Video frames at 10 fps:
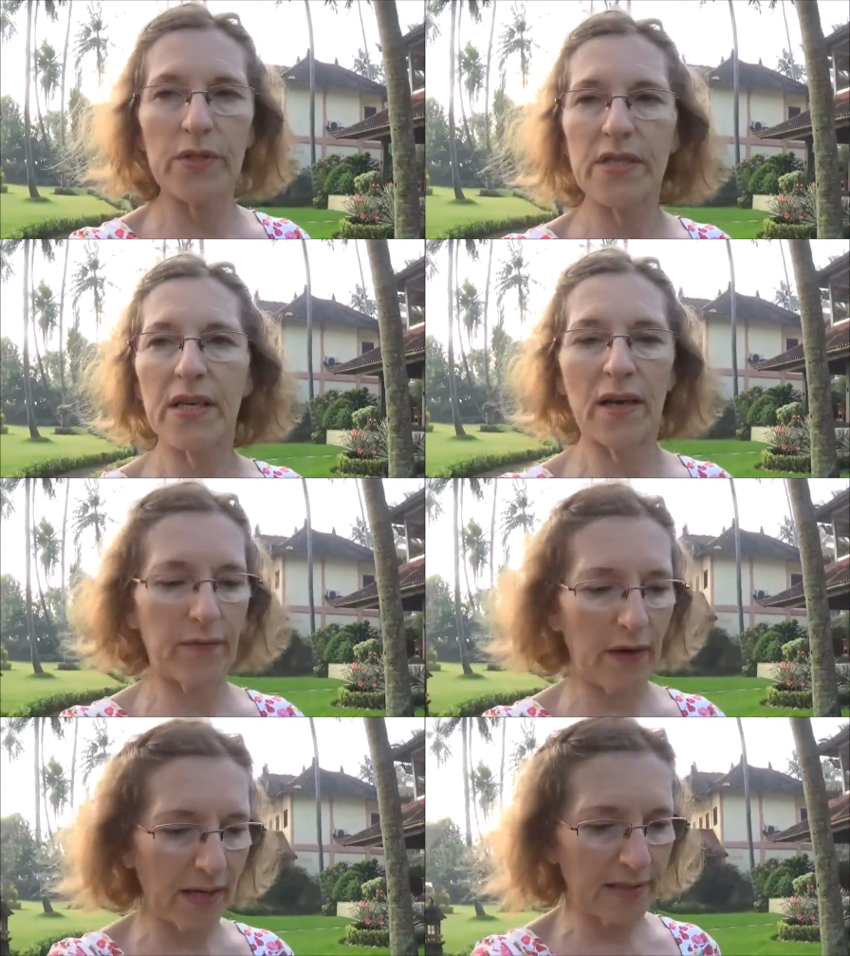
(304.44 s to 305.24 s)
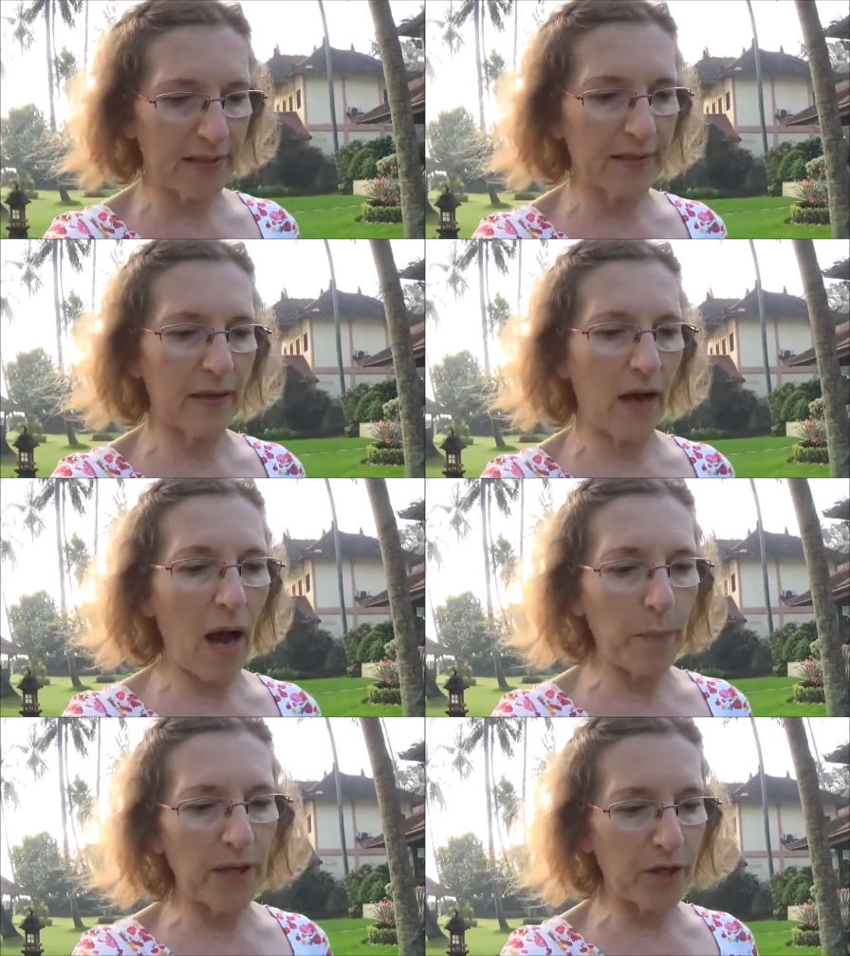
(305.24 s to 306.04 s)
uns hier erwartet.
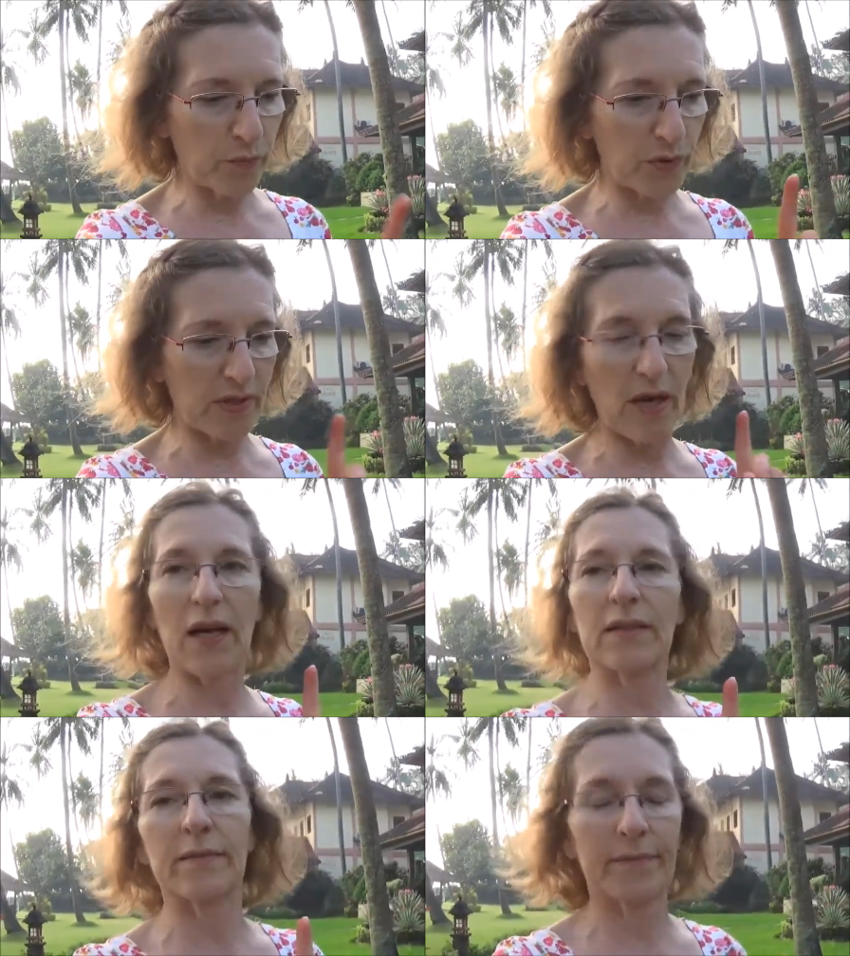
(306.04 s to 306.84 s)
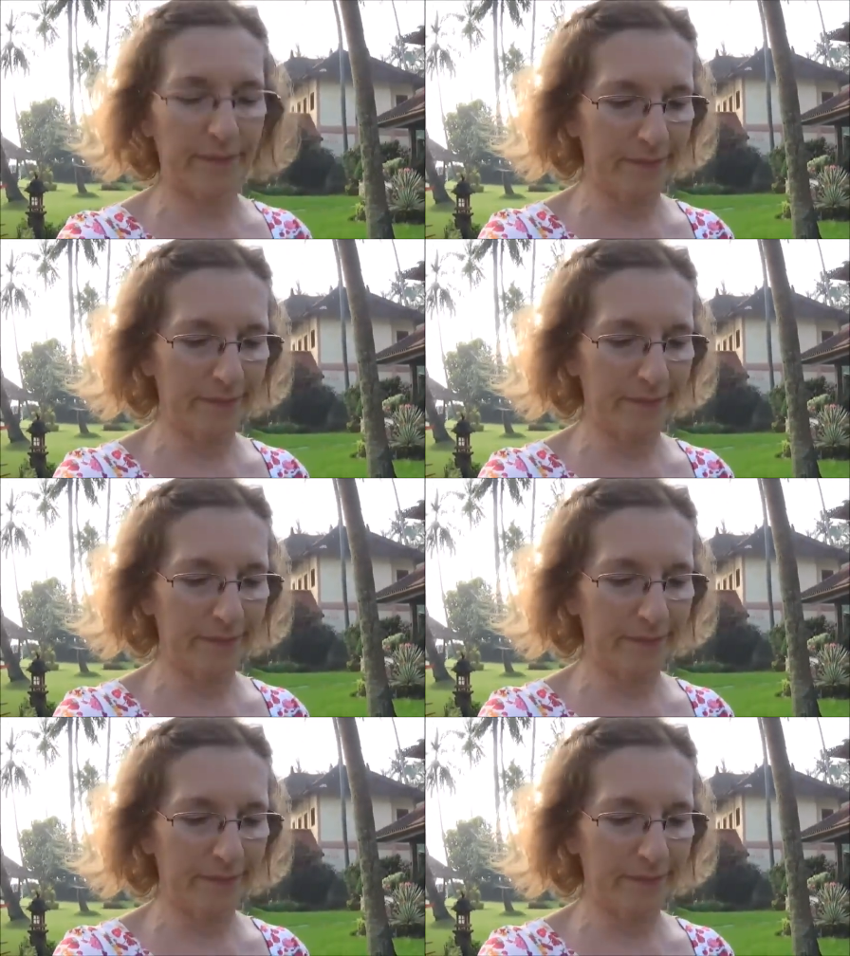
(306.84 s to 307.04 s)
Aber ich muss sagen,